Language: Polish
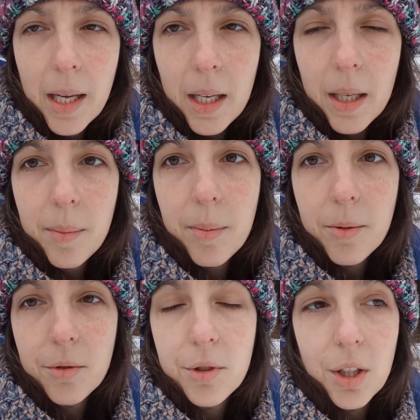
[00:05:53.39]
e, po
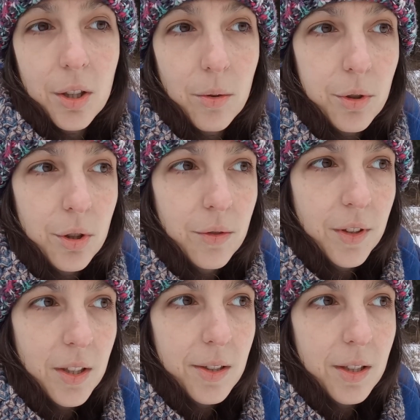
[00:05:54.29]
prostu chciała się nauczyć.
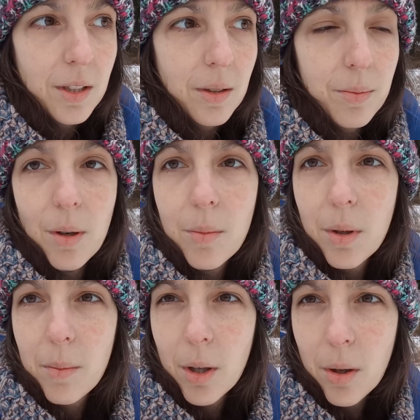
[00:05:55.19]
Więc y,
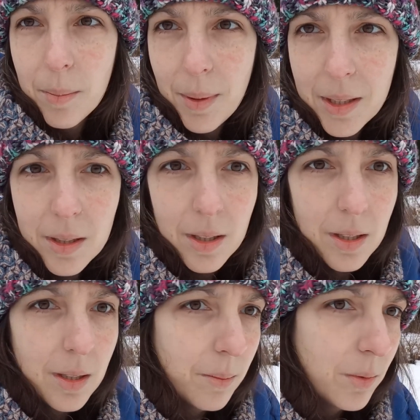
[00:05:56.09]
przełamuję moje kompleksy,
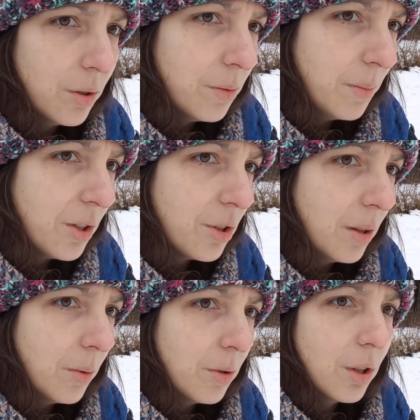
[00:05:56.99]
jestem
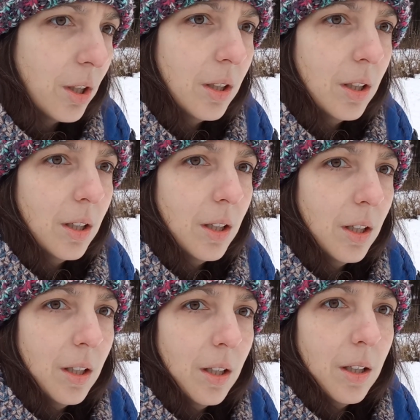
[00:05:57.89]
śmieszna może,
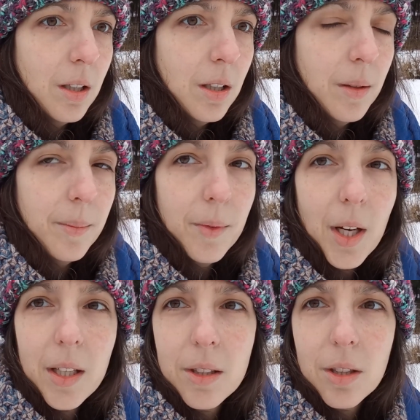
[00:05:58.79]
no
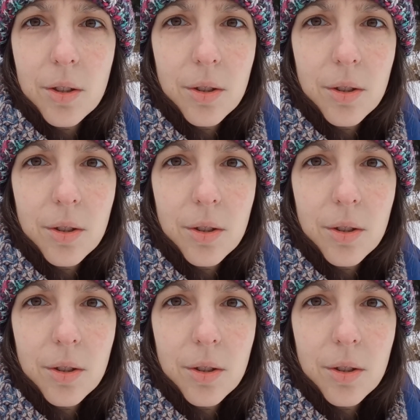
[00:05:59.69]
ale też